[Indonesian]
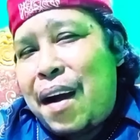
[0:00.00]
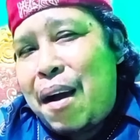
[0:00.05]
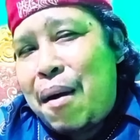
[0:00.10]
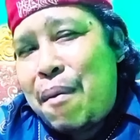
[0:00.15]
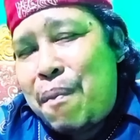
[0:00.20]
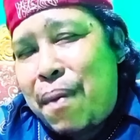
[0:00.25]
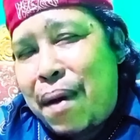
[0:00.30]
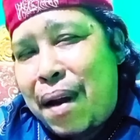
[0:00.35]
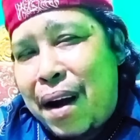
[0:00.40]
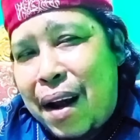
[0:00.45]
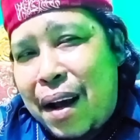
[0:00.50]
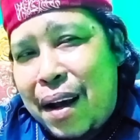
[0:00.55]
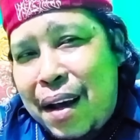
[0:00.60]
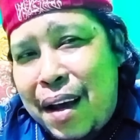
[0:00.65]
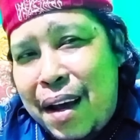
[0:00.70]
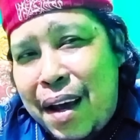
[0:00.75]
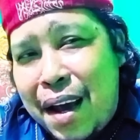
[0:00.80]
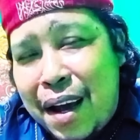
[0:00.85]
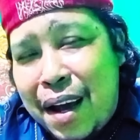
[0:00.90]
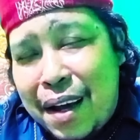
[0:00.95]

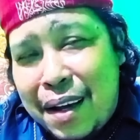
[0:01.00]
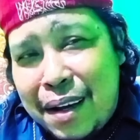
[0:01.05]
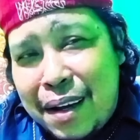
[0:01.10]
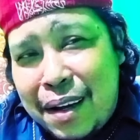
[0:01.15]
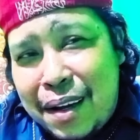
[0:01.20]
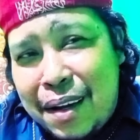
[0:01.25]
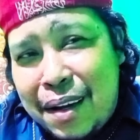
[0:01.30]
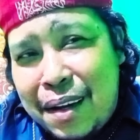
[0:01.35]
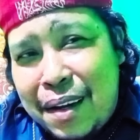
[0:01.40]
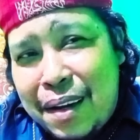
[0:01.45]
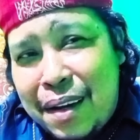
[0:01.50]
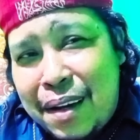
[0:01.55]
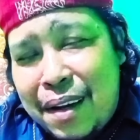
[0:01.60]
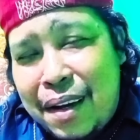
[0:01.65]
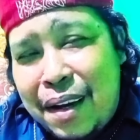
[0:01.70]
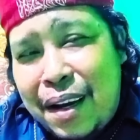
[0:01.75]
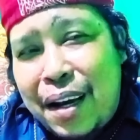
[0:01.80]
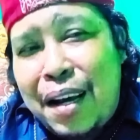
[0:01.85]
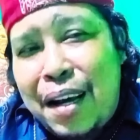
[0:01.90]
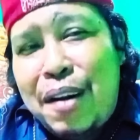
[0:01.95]
apalagi yang
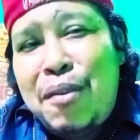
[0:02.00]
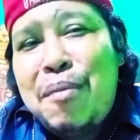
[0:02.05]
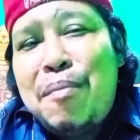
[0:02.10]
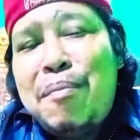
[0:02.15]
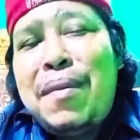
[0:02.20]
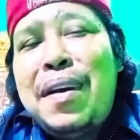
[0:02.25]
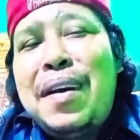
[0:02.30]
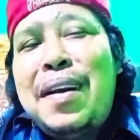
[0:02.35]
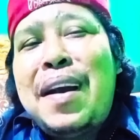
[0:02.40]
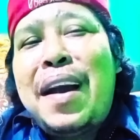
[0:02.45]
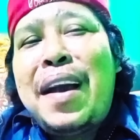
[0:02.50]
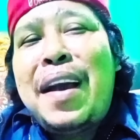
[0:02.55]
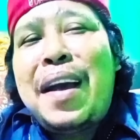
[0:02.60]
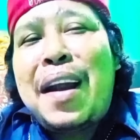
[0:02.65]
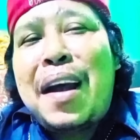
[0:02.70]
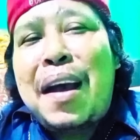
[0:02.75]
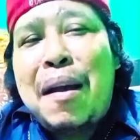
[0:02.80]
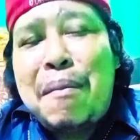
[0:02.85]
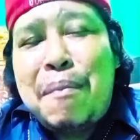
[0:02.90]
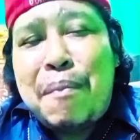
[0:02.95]
hidup di
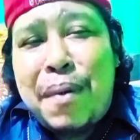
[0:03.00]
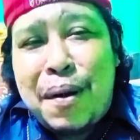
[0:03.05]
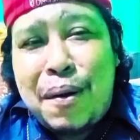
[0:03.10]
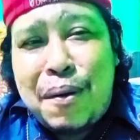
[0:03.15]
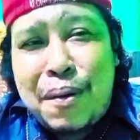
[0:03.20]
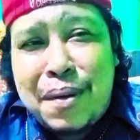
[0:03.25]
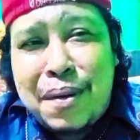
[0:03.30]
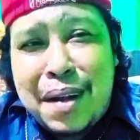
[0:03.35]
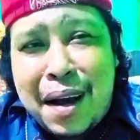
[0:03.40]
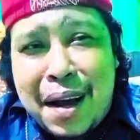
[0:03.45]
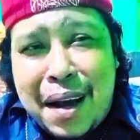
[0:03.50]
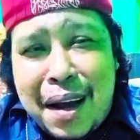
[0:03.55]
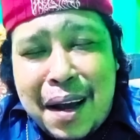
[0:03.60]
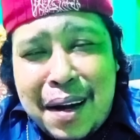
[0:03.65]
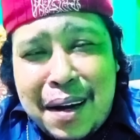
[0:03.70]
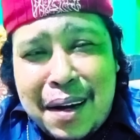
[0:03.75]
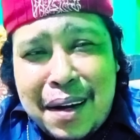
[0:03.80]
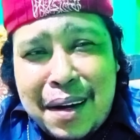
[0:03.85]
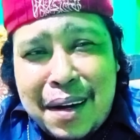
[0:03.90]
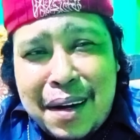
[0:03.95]
daerah perkotaan